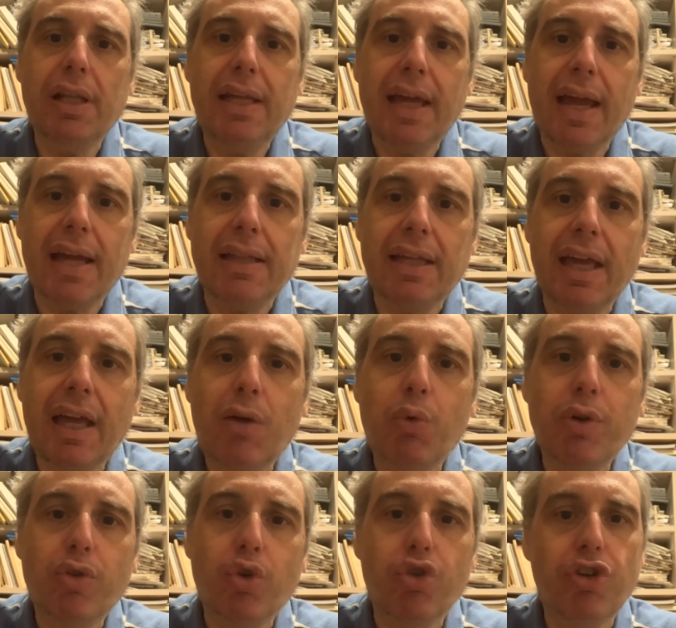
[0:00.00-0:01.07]
lieti e
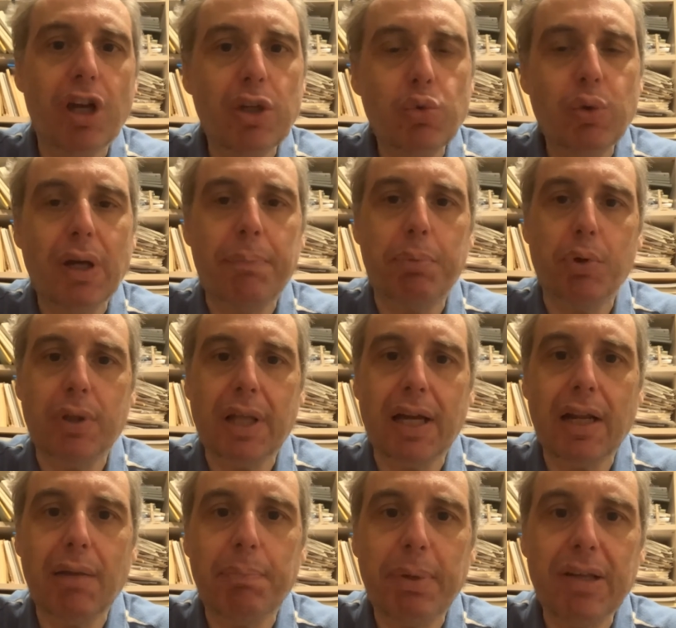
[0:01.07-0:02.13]
questo ci aiuta a portare
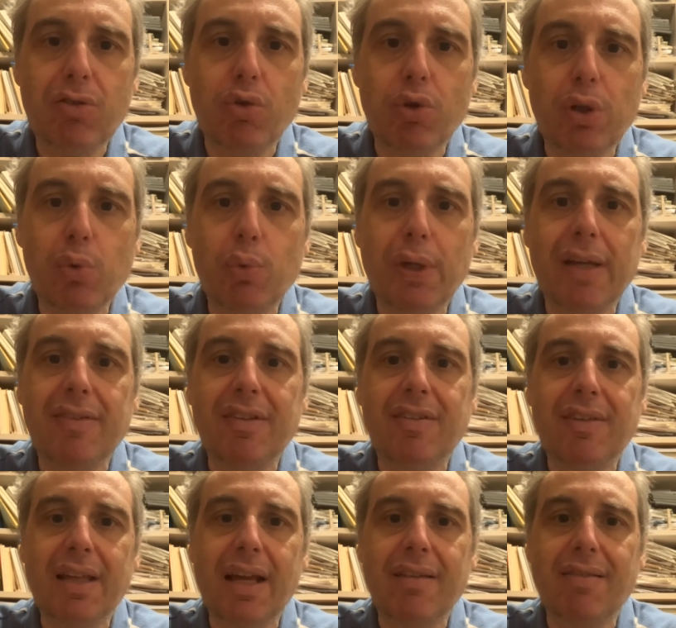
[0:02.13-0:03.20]
il peso di una
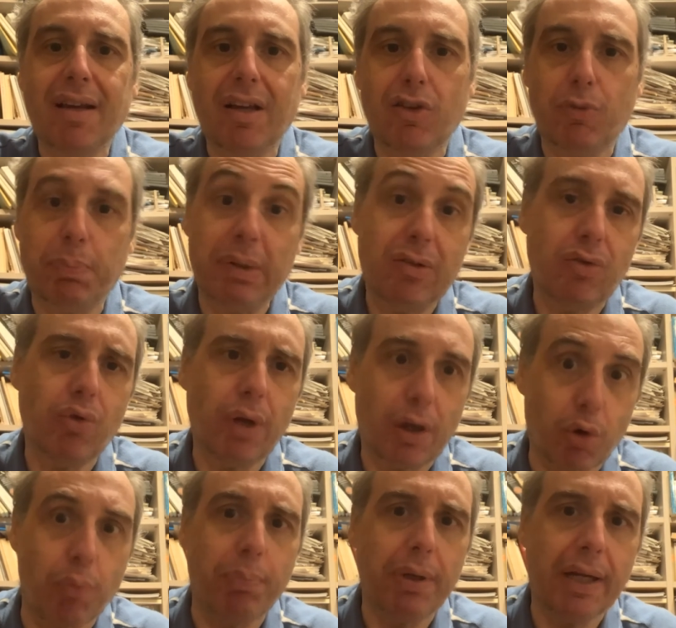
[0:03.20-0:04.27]
esistenza che spesso è
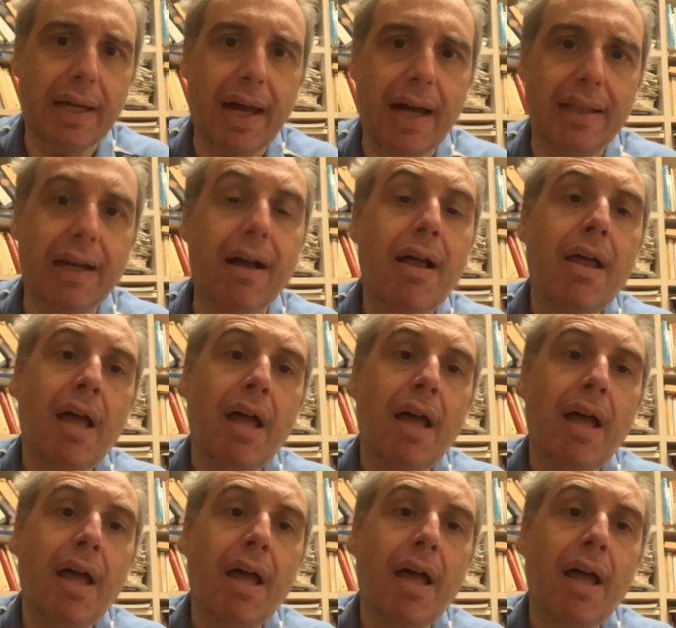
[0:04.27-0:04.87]
complicata,